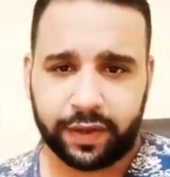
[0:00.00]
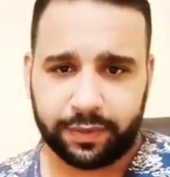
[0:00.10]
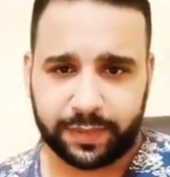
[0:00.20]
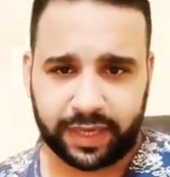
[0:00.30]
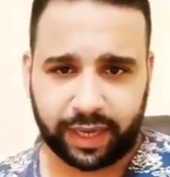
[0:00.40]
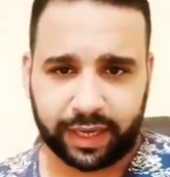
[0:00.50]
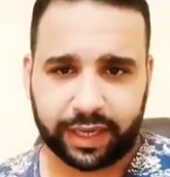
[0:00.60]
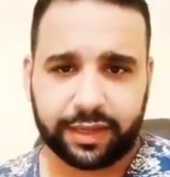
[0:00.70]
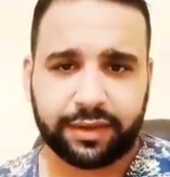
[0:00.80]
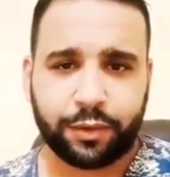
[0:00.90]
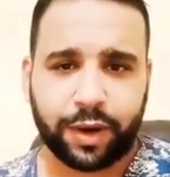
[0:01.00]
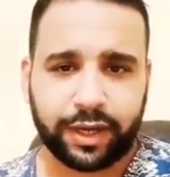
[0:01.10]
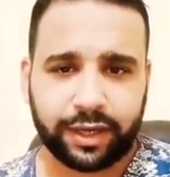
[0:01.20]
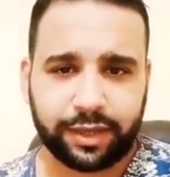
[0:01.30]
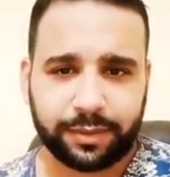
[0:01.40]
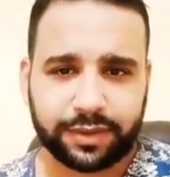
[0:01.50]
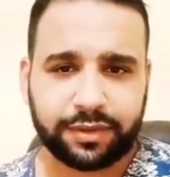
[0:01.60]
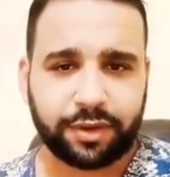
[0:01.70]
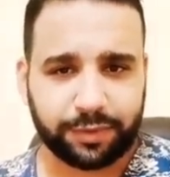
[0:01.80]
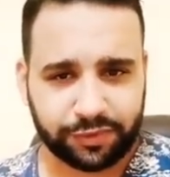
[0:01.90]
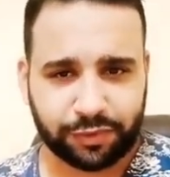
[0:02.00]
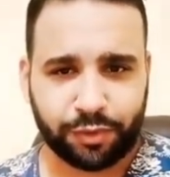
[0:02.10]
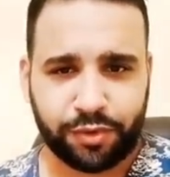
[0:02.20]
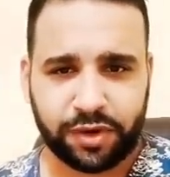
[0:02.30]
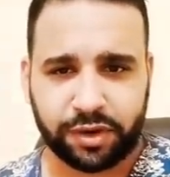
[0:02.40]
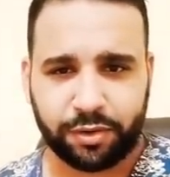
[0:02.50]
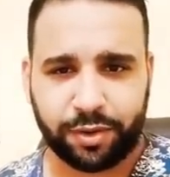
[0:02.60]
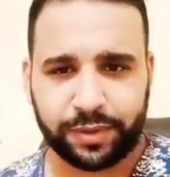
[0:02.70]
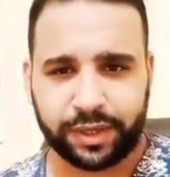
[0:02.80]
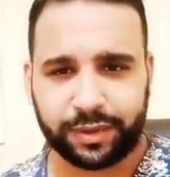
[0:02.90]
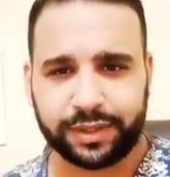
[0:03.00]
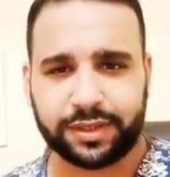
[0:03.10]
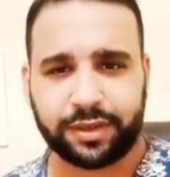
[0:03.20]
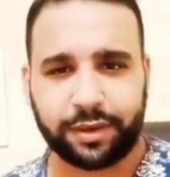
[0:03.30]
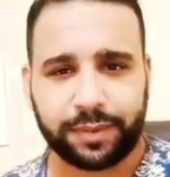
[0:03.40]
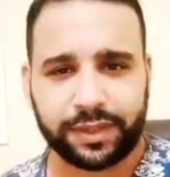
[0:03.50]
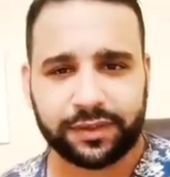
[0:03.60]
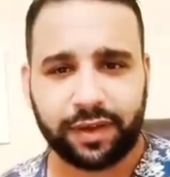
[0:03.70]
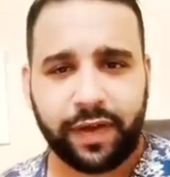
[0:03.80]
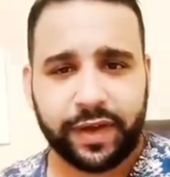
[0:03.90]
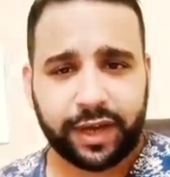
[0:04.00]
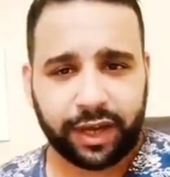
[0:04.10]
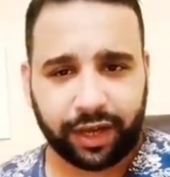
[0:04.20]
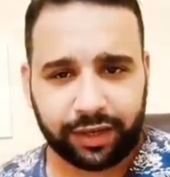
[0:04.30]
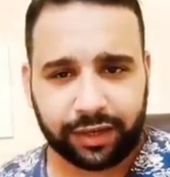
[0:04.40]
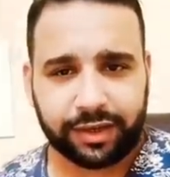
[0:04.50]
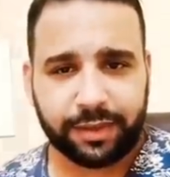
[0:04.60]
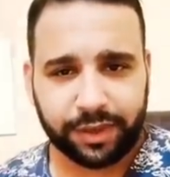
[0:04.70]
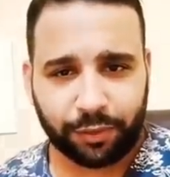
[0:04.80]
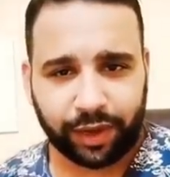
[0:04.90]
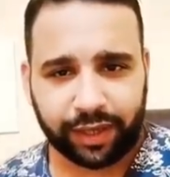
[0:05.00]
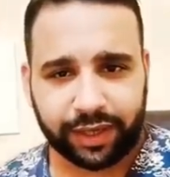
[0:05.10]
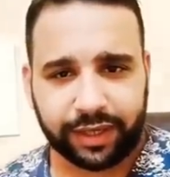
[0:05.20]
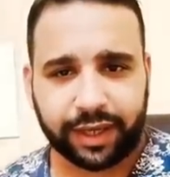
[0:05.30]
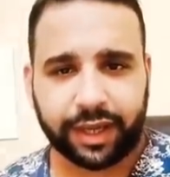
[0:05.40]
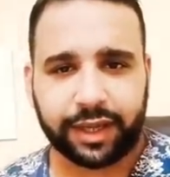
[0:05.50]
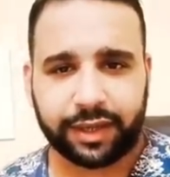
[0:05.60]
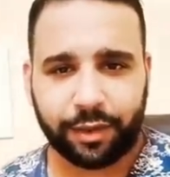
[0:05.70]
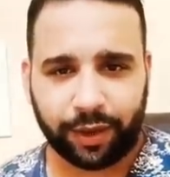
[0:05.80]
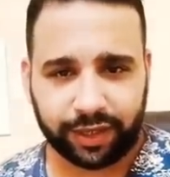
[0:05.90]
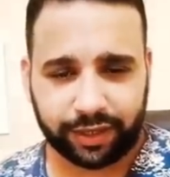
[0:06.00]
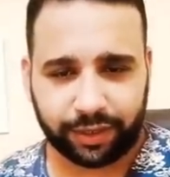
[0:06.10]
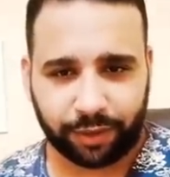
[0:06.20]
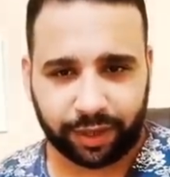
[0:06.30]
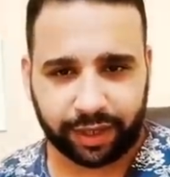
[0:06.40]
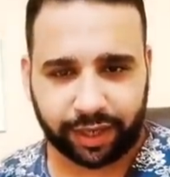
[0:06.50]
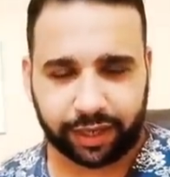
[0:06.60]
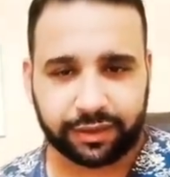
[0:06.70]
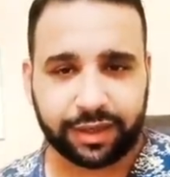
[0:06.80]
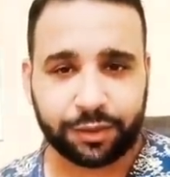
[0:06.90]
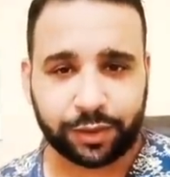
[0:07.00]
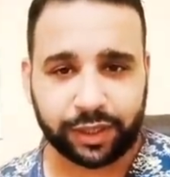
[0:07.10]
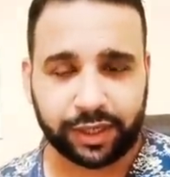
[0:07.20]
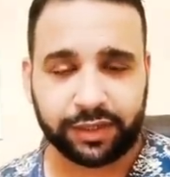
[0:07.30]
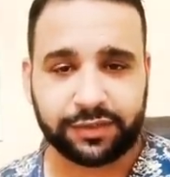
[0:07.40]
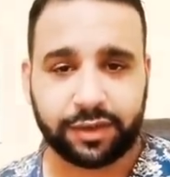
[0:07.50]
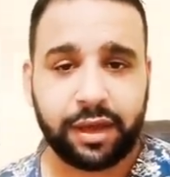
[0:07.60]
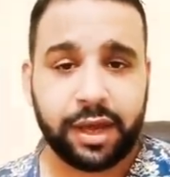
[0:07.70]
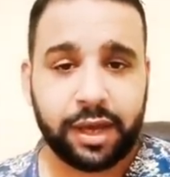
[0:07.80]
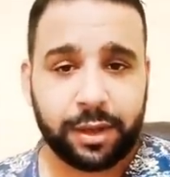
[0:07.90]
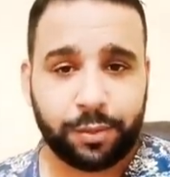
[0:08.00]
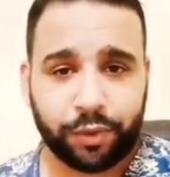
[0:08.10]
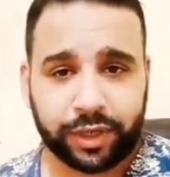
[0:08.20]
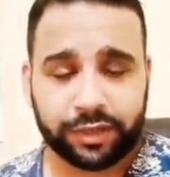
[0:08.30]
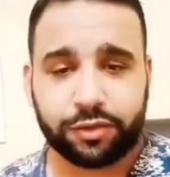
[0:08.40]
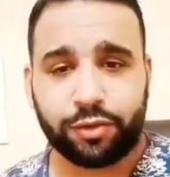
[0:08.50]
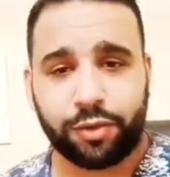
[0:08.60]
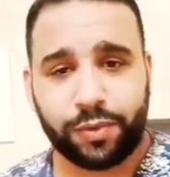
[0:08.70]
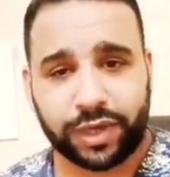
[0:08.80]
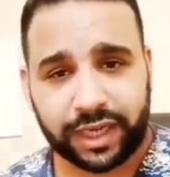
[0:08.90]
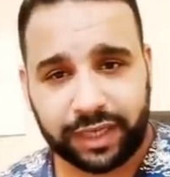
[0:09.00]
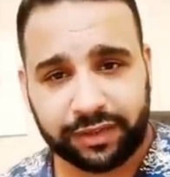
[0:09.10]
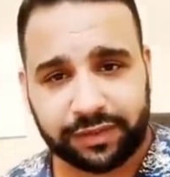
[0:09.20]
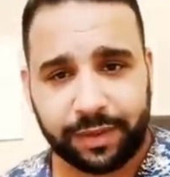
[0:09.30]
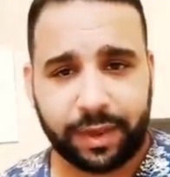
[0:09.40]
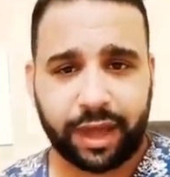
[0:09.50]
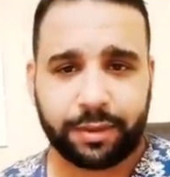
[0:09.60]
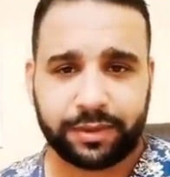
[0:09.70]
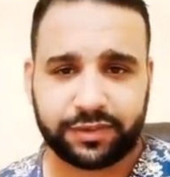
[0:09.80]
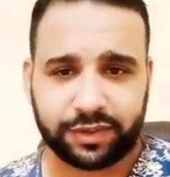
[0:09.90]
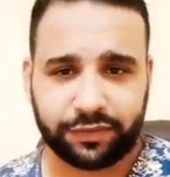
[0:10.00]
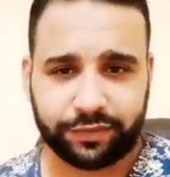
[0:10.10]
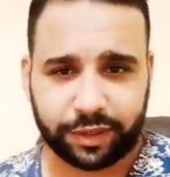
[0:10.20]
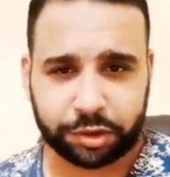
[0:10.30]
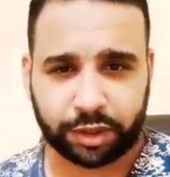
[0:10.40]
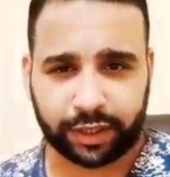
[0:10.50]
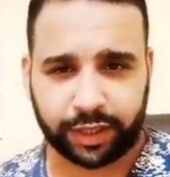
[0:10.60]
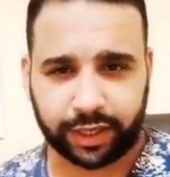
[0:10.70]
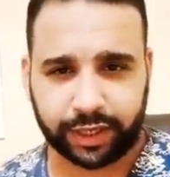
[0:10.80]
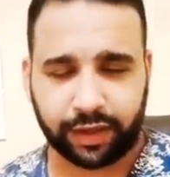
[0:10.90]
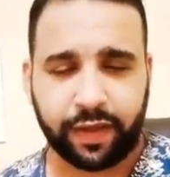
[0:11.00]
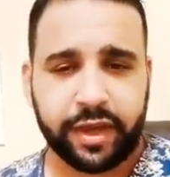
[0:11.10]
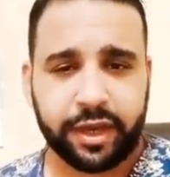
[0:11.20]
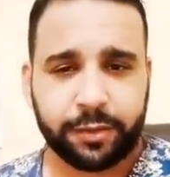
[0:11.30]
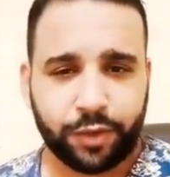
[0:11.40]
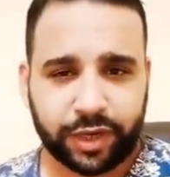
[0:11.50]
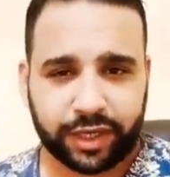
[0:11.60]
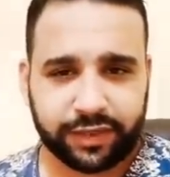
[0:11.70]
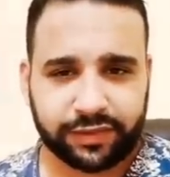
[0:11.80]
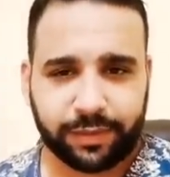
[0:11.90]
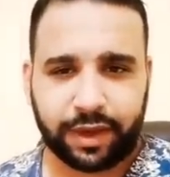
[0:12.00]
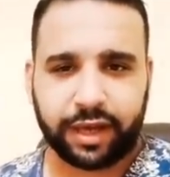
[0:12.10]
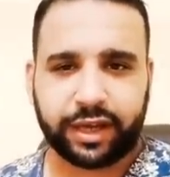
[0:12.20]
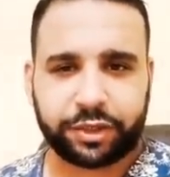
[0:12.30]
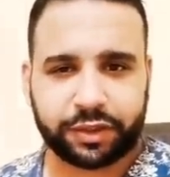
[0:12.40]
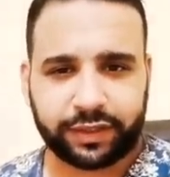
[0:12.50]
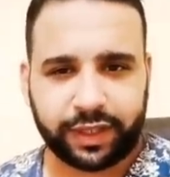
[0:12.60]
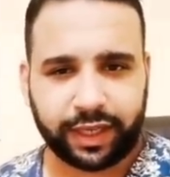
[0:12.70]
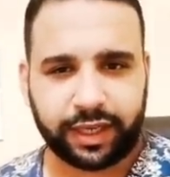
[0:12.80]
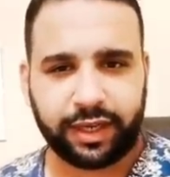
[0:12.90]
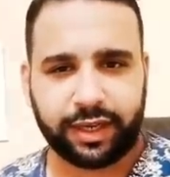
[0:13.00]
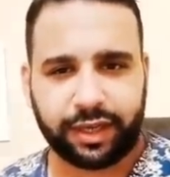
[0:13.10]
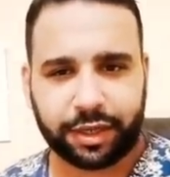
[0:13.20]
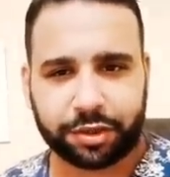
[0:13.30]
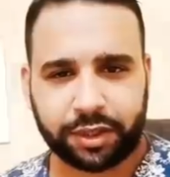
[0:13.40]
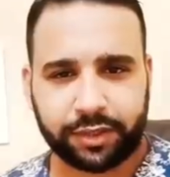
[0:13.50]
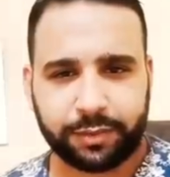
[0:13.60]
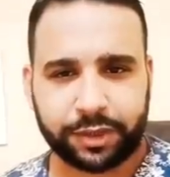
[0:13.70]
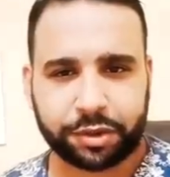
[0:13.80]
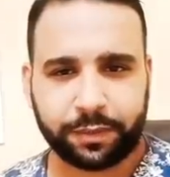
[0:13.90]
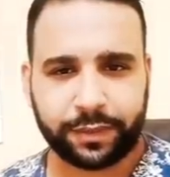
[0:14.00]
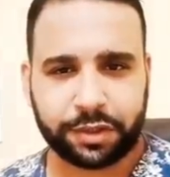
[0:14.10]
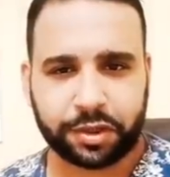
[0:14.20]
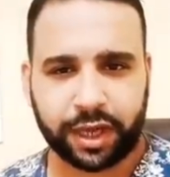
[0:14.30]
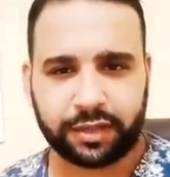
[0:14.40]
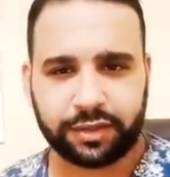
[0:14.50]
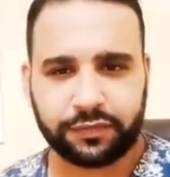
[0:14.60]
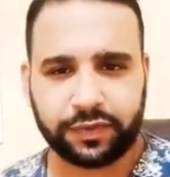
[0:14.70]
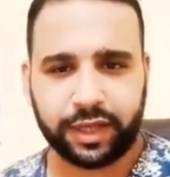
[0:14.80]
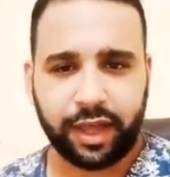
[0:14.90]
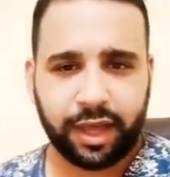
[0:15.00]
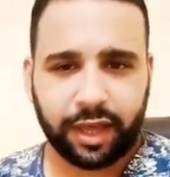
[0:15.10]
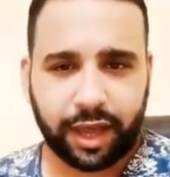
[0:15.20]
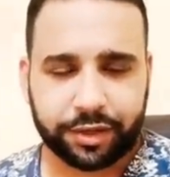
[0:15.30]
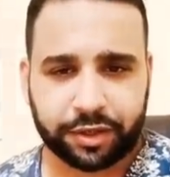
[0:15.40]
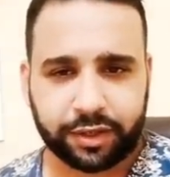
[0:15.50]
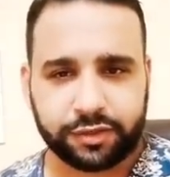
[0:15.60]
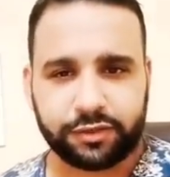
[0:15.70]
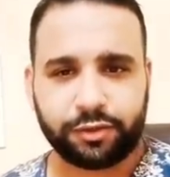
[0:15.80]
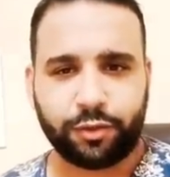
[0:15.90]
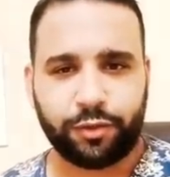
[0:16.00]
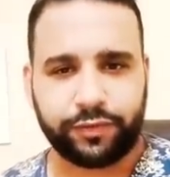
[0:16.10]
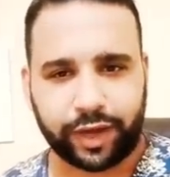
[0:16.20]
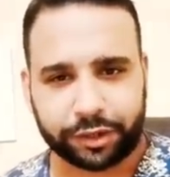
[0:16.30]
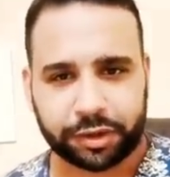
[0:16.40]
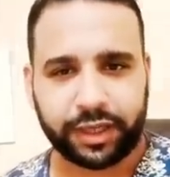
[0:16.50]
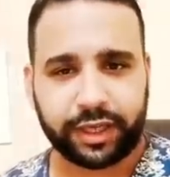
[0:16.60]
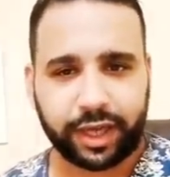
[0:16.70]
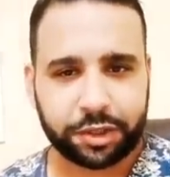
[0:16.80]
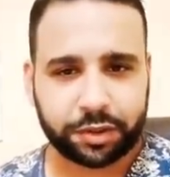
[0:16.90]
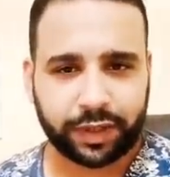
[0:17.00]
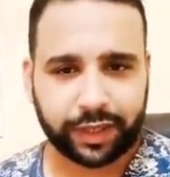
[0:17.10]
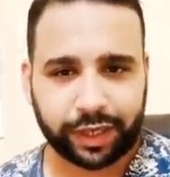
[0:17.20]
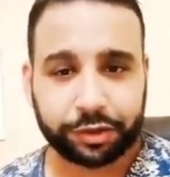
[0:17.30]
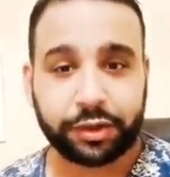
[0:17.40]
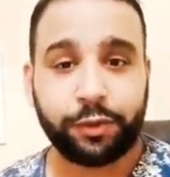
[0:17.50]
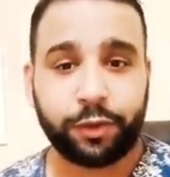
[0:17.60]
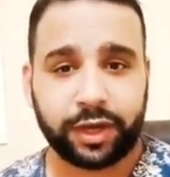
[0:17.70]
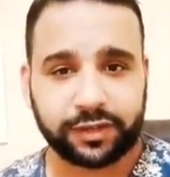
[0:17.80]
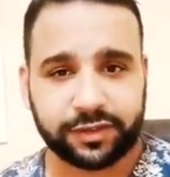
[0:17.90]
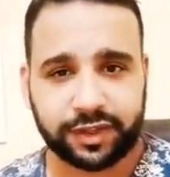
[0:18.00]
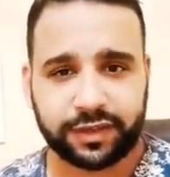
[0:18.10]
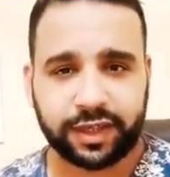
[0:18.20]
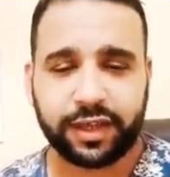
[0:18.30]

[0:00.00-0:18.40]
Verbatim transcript: من حياتك وهيقلب الترابيزه وقلنا ان هو بيقلب الترابيزه على الجميع وعلى اي حاجه وعليا وعلى اعدائي واللي يحصل برج الثور ممكن يسامحك بس يفضل شايلها لك ممكن يسامحك عشان العيال عشان ما يشمتش حد فيه عشان الظروف عشان عشان عشان وخاصة